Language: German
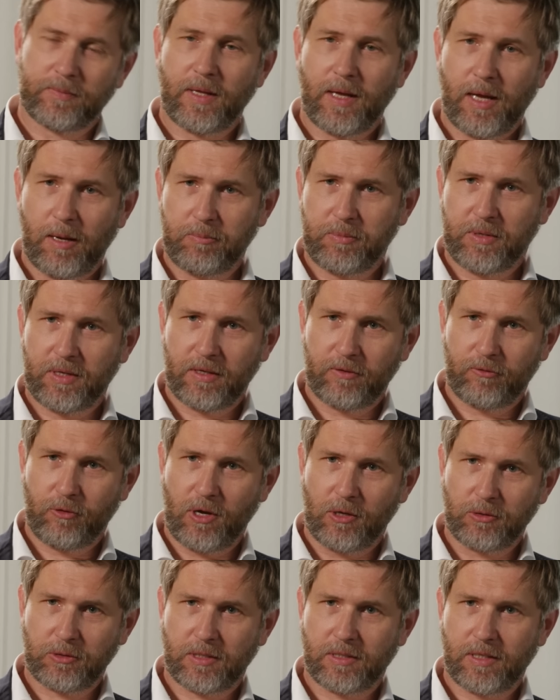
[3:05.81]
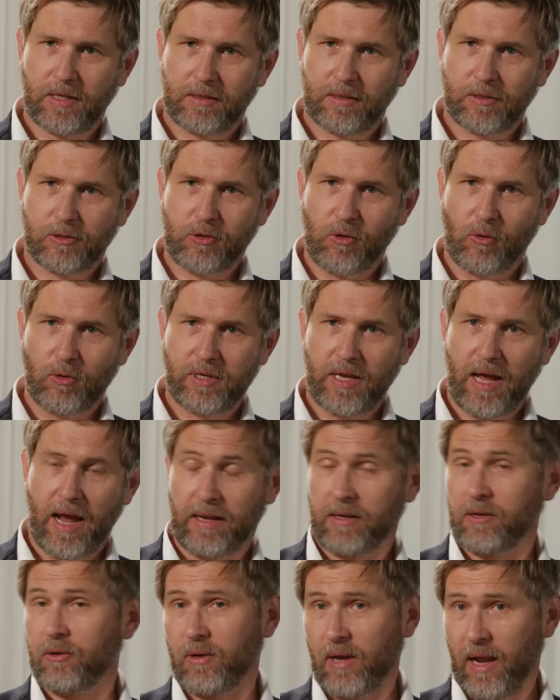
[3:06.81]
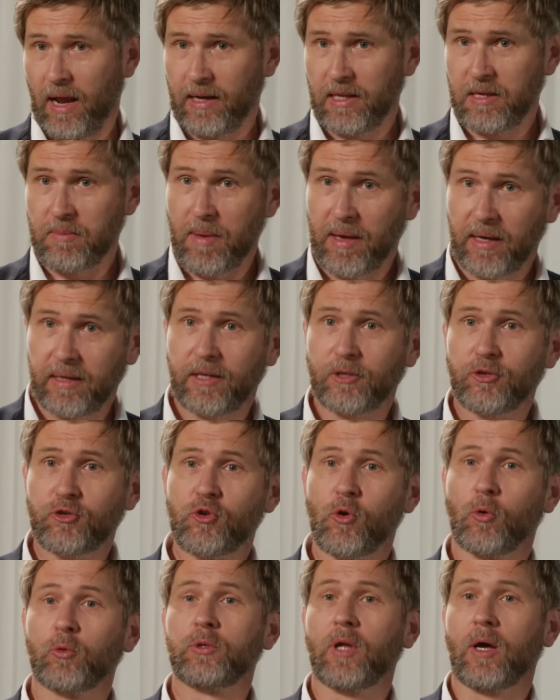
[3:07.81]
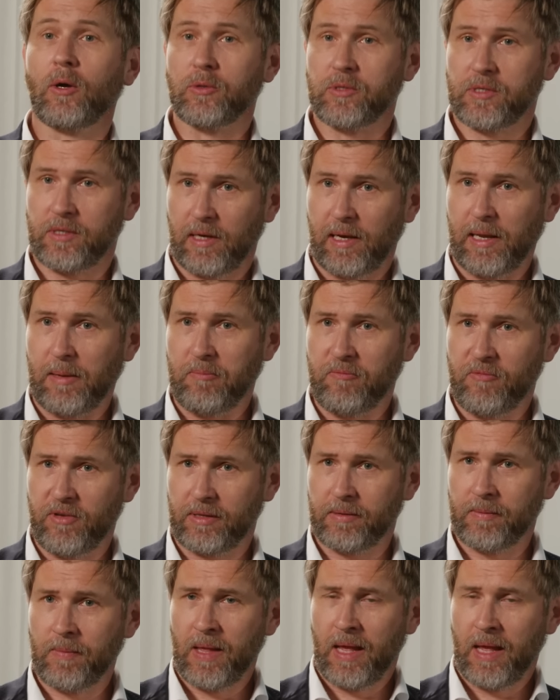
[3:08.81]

habt ihr vorausgesagt, dass Gold einen oder eigentlich mehrere Showdowns erleben wird.